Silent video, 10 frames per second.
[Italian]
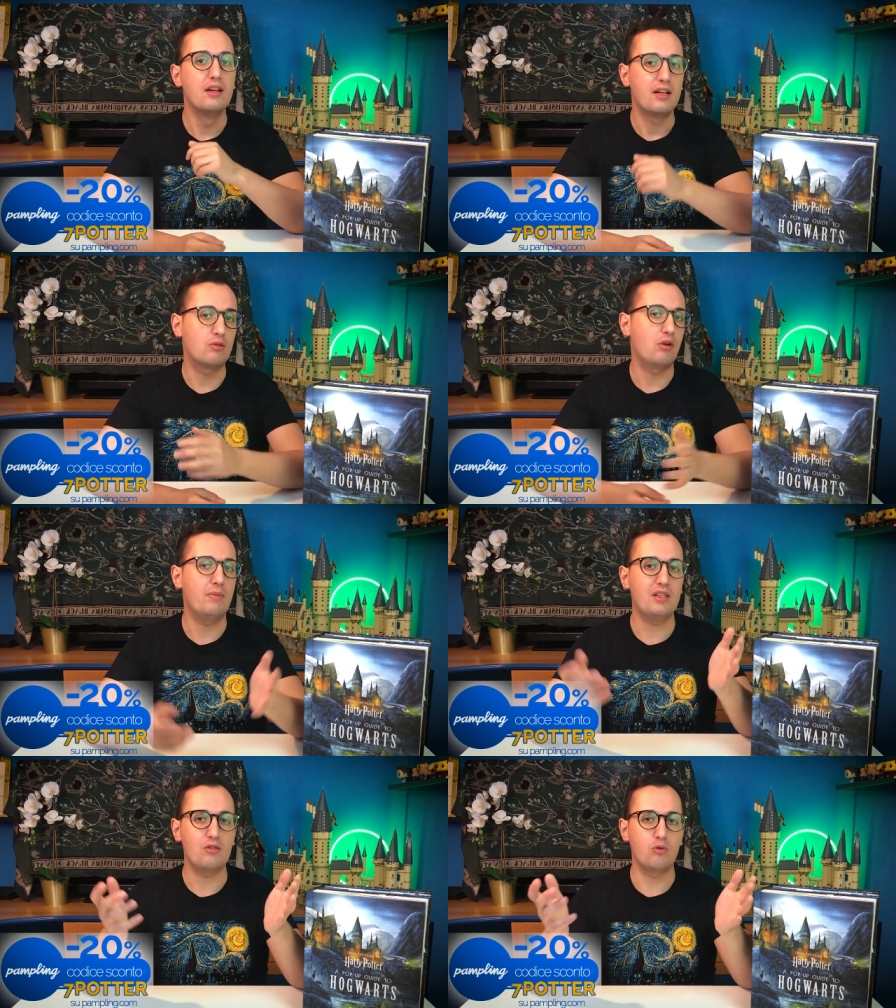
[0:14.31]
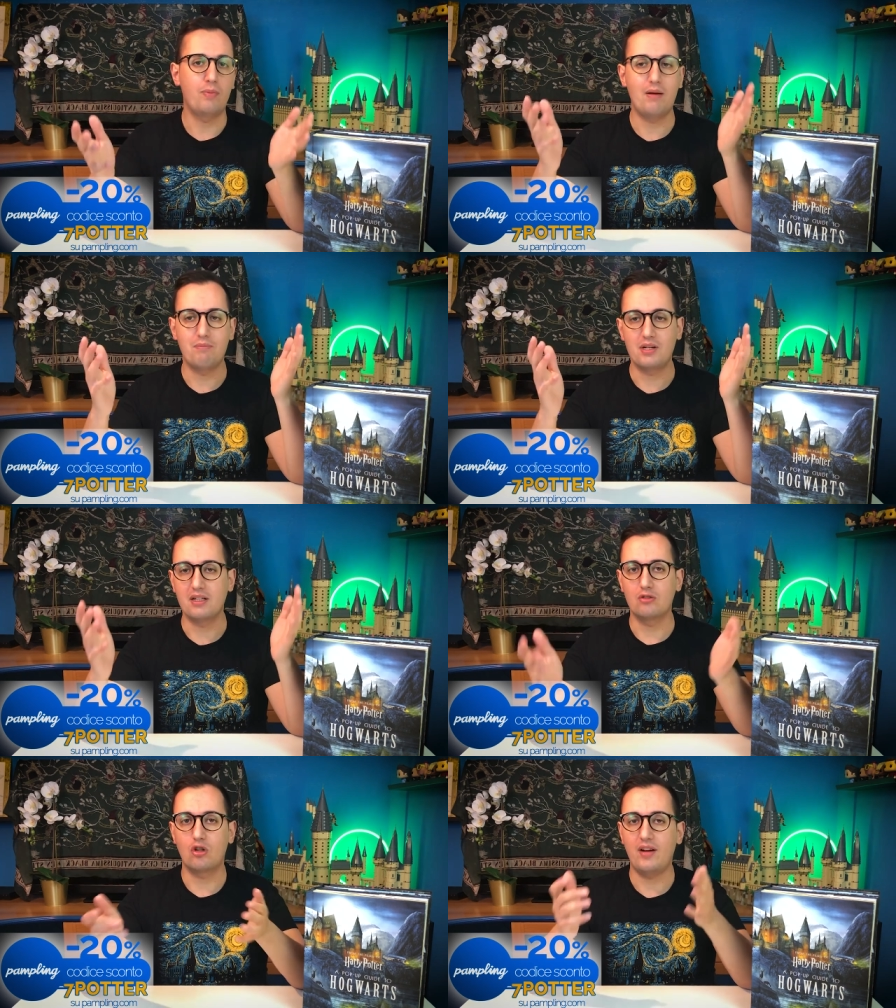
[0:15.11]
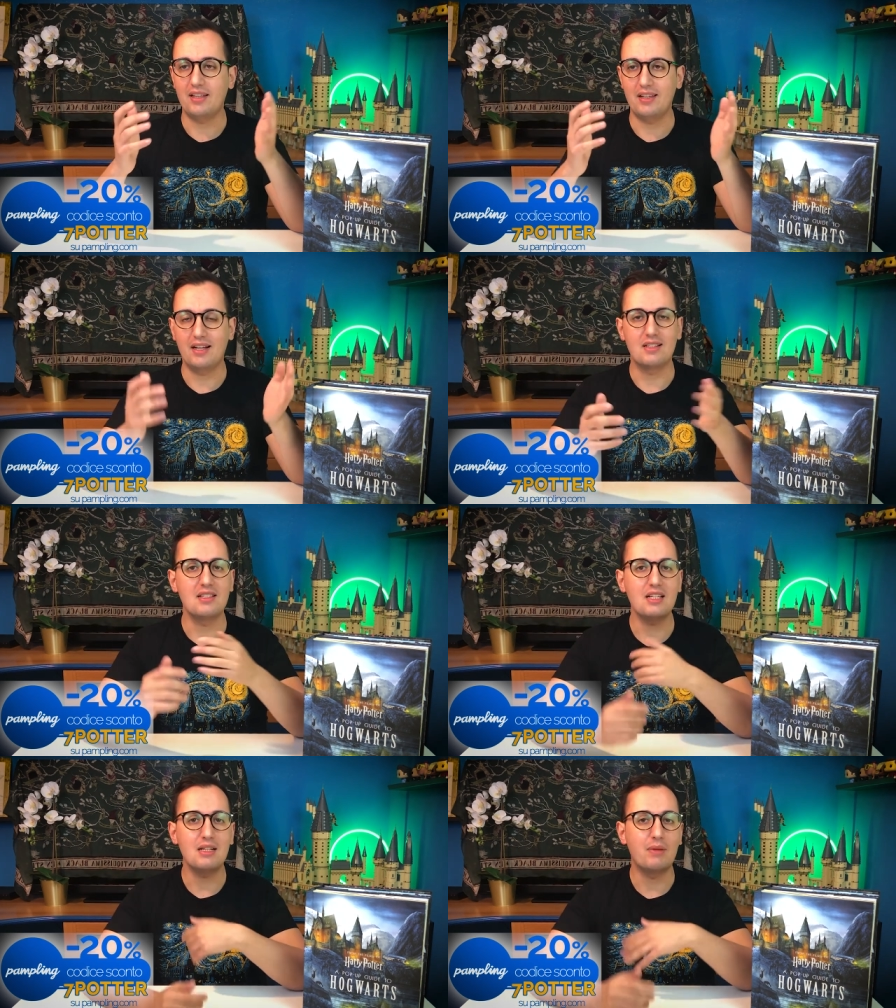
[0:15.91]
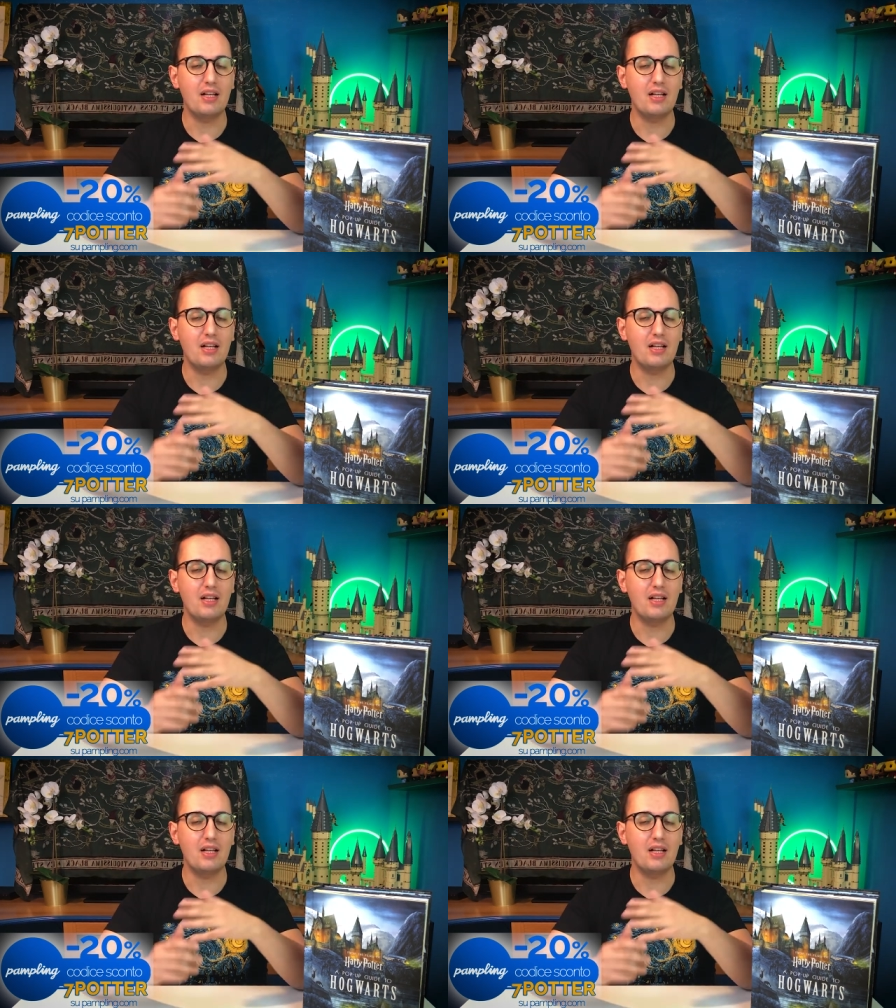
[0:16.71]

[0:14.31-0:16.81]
naturalmente su Pumpling trovate calzini,